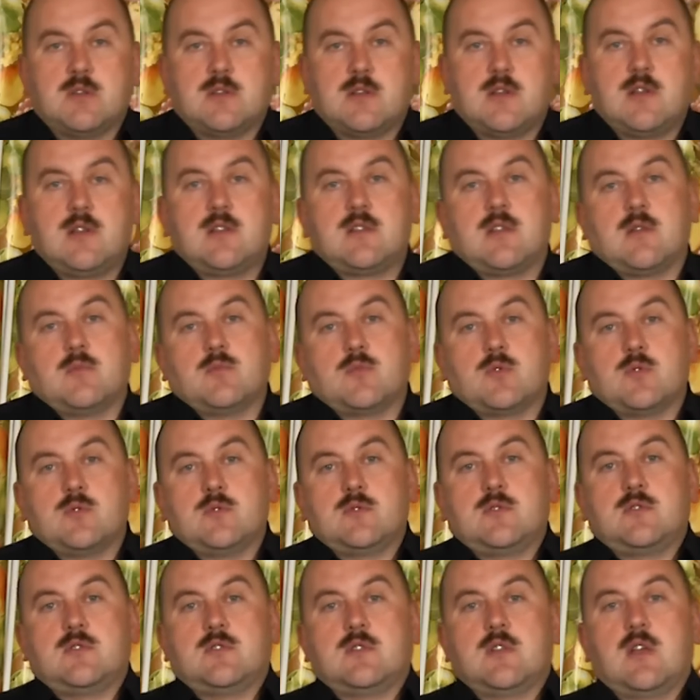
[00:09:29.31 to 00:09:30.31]
да, там, то
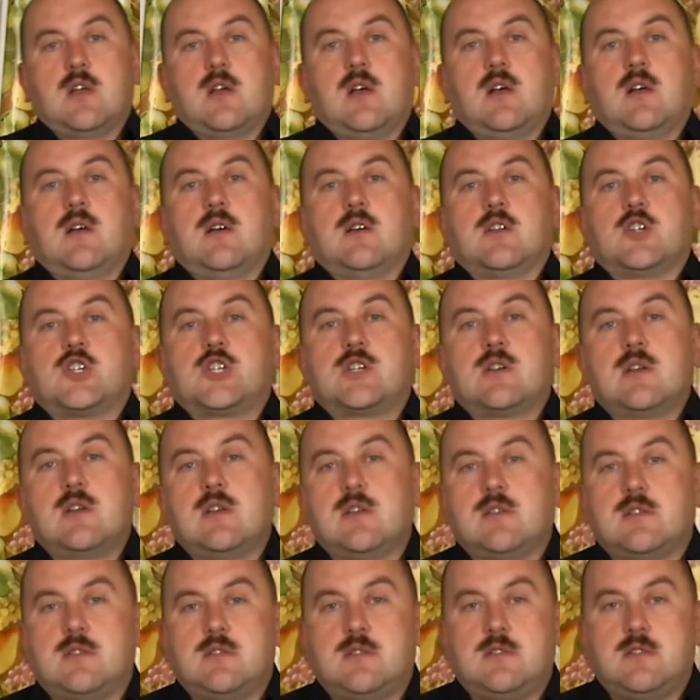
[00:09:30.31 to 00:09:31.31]
есть на
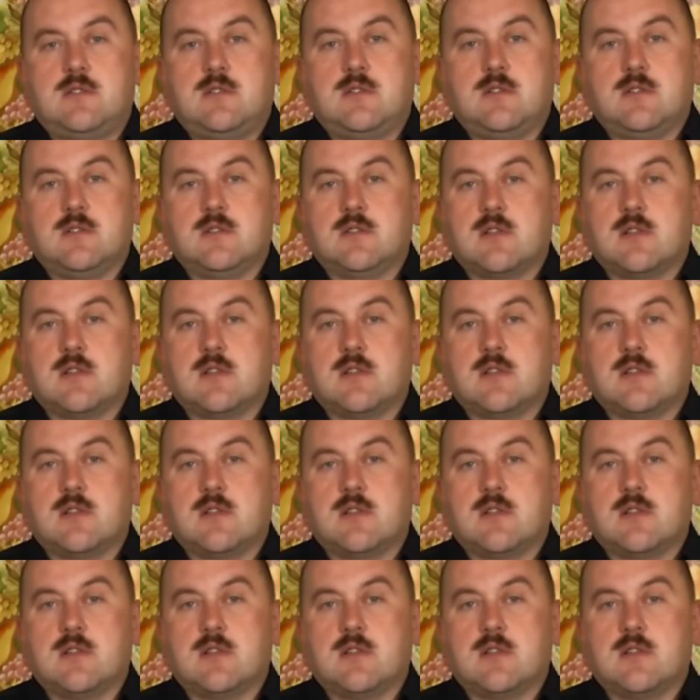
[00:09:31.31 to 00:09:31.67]
6,